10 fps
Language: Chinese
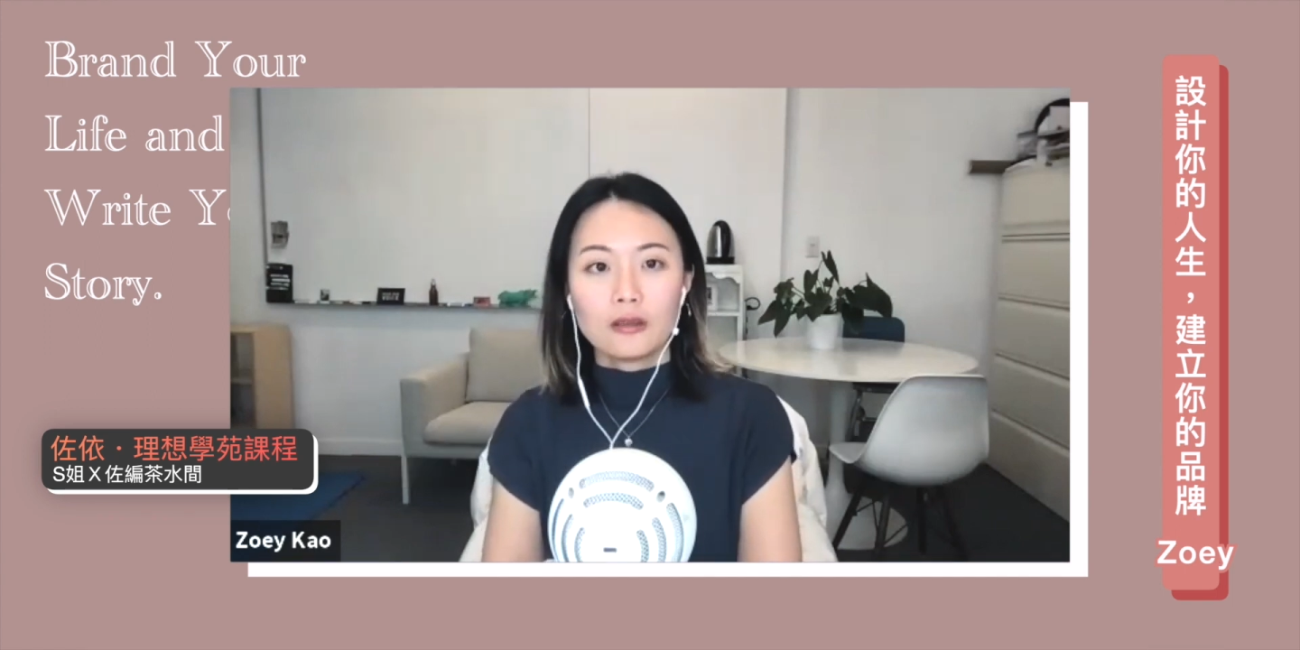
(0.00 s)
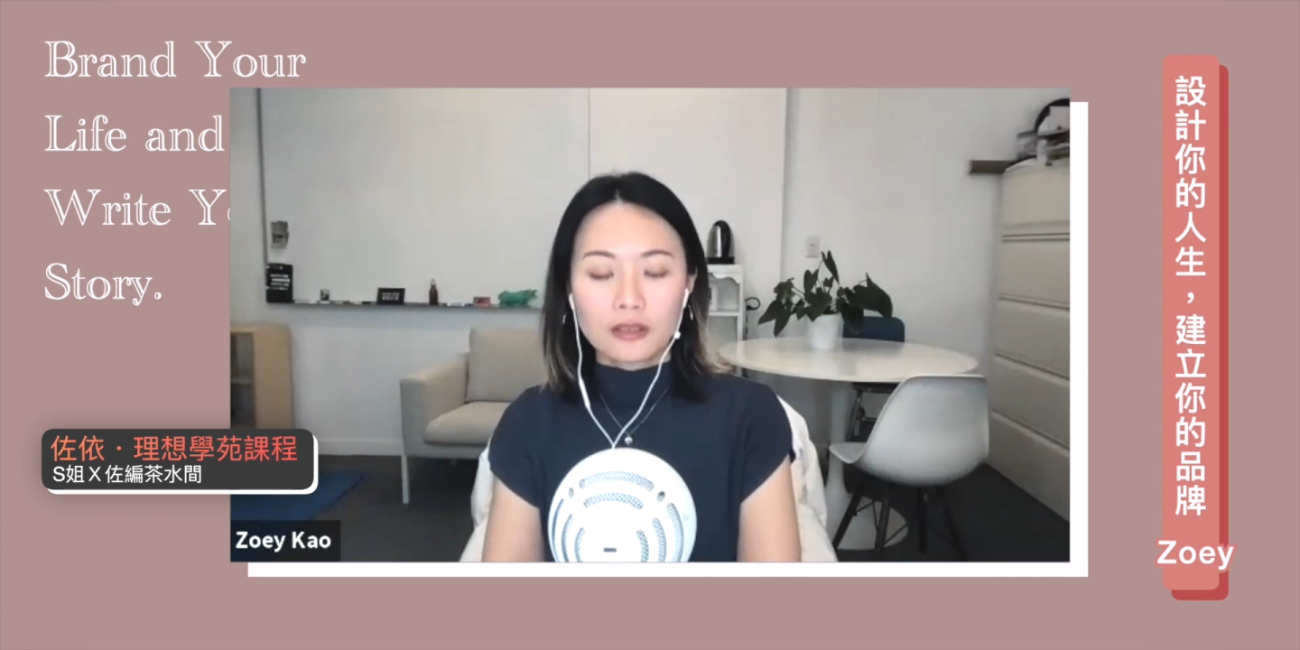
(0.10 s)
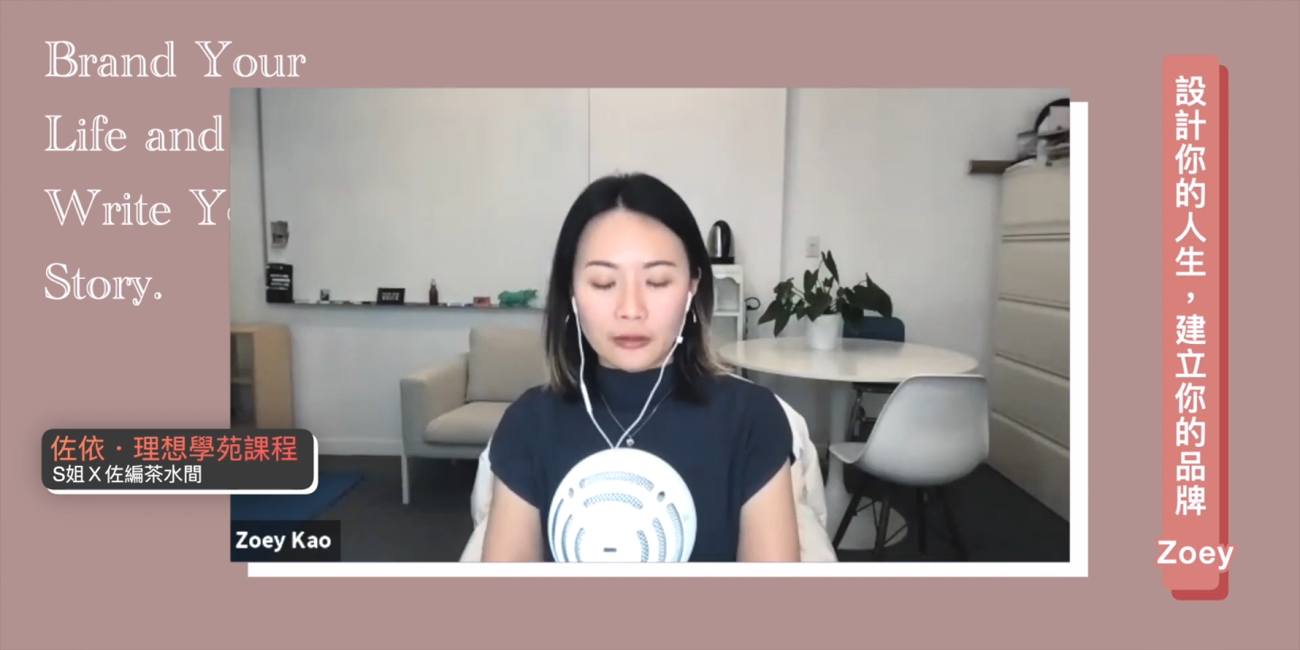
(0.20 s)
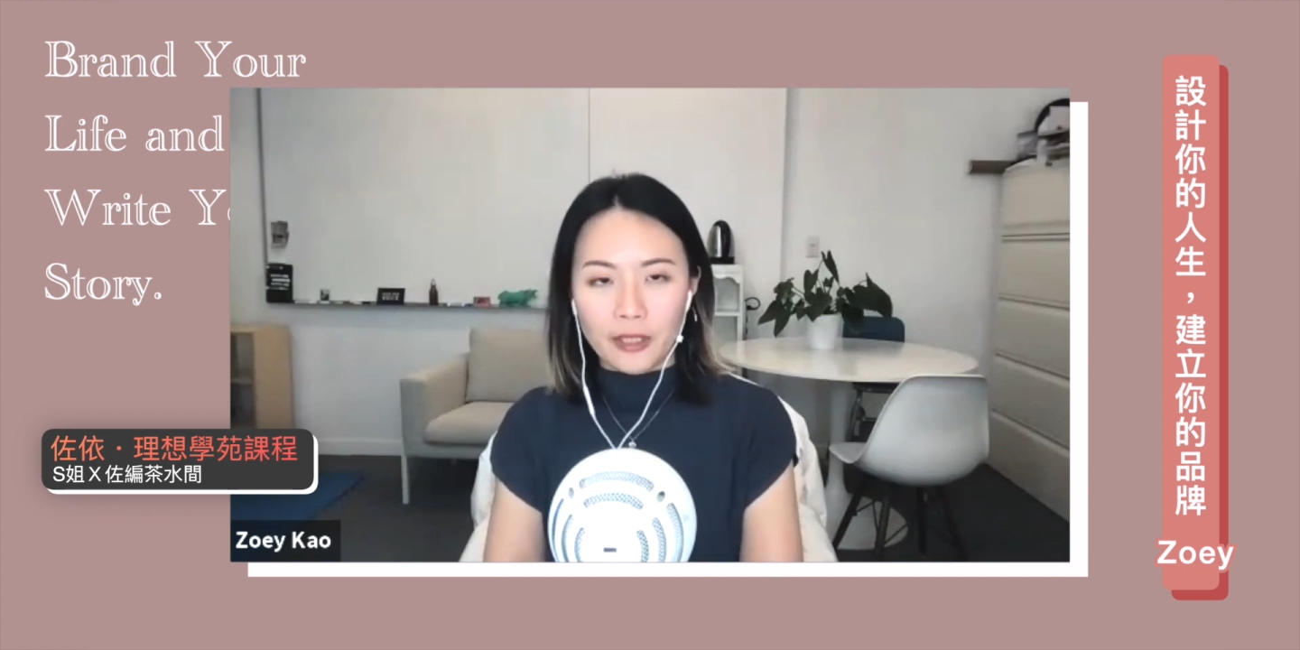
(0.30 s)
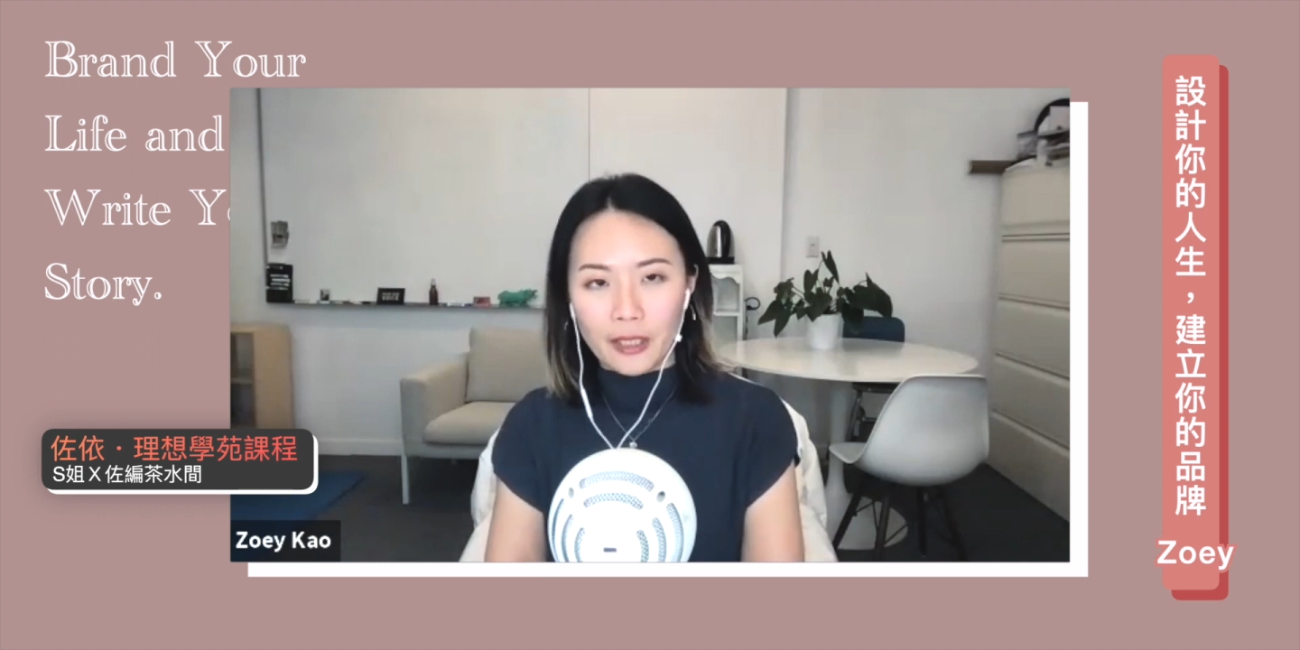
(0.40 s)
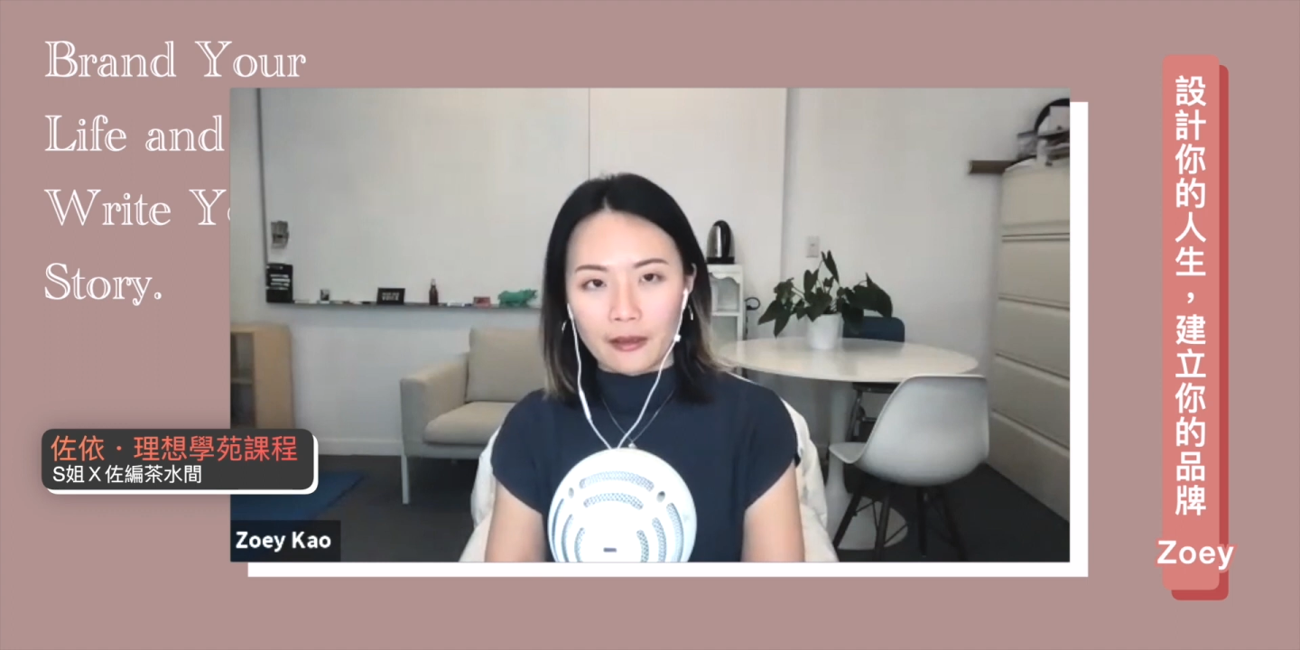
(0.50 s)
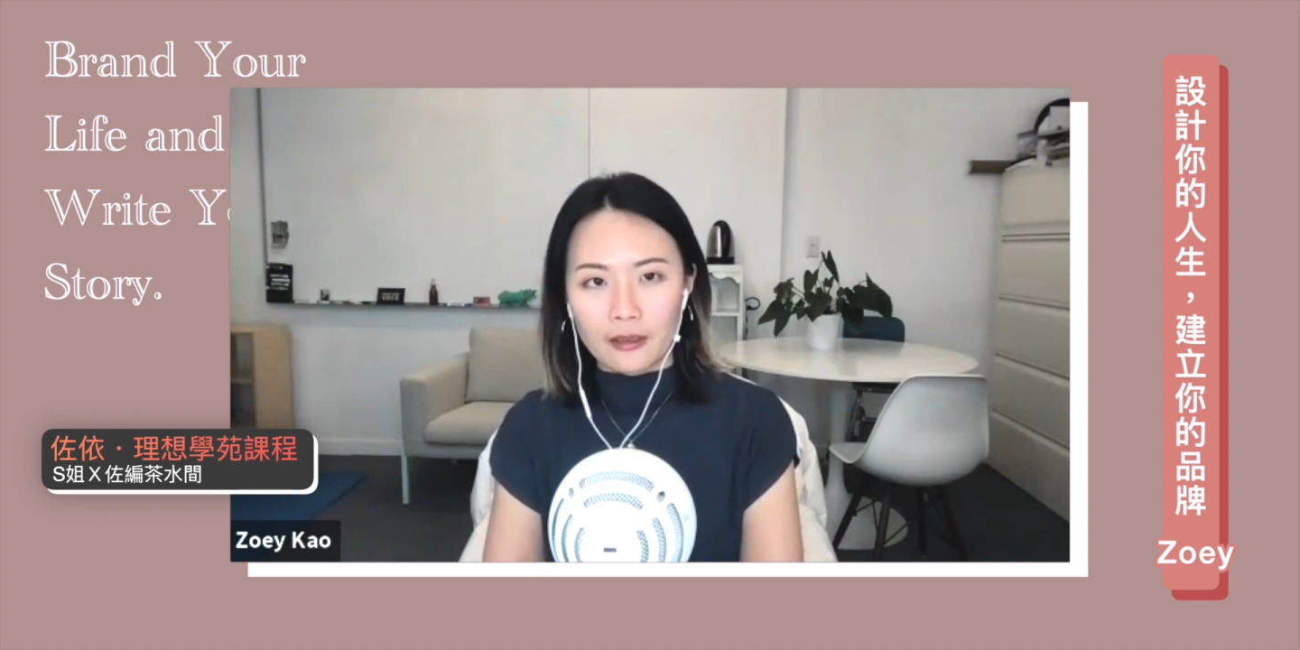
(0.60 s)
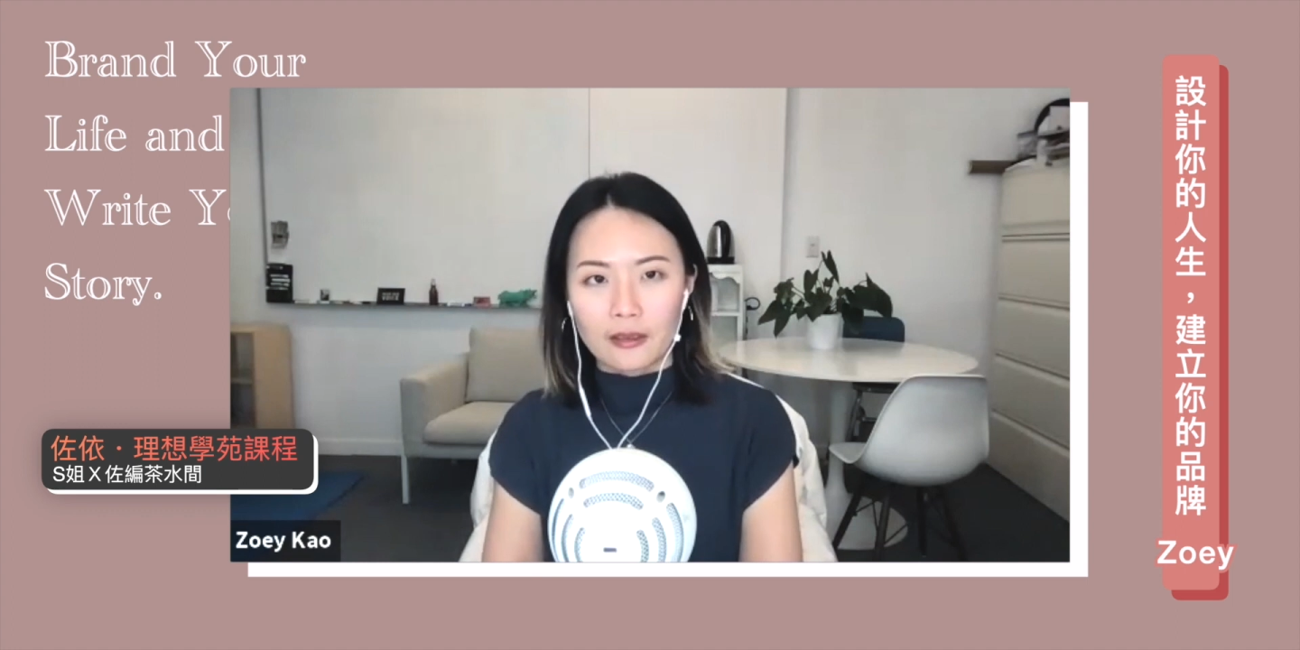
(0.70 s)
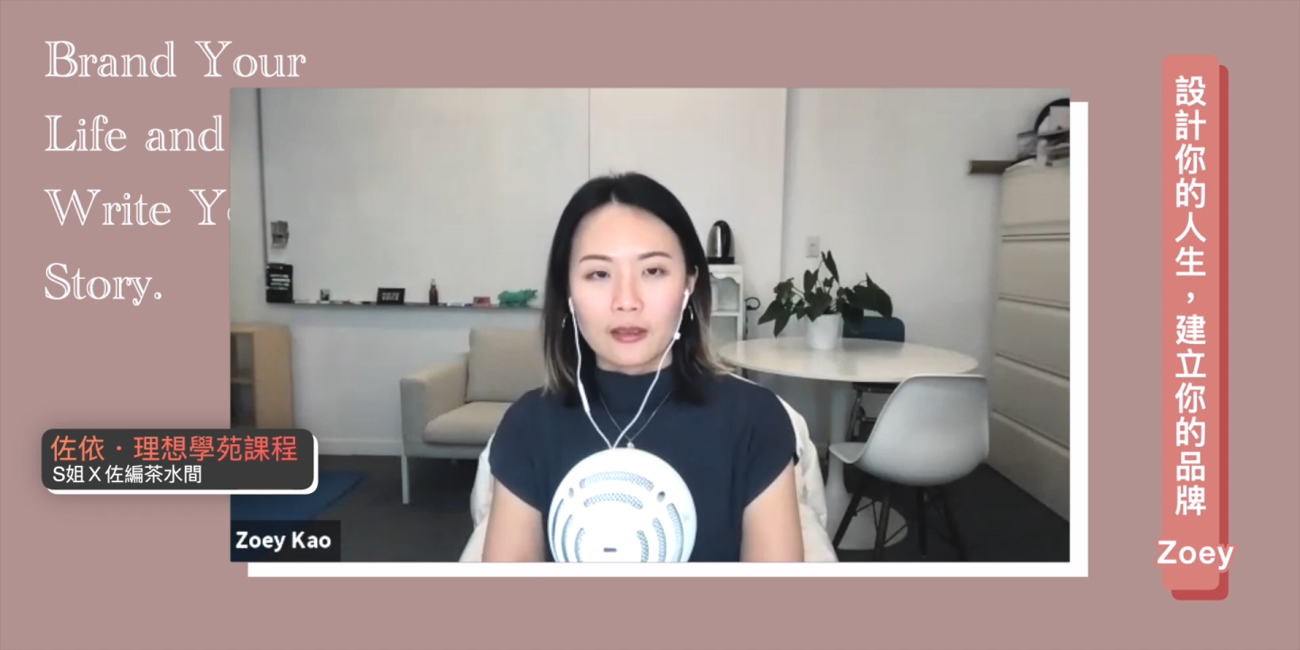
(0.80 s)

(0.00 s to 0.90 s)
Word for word: 什么样的课？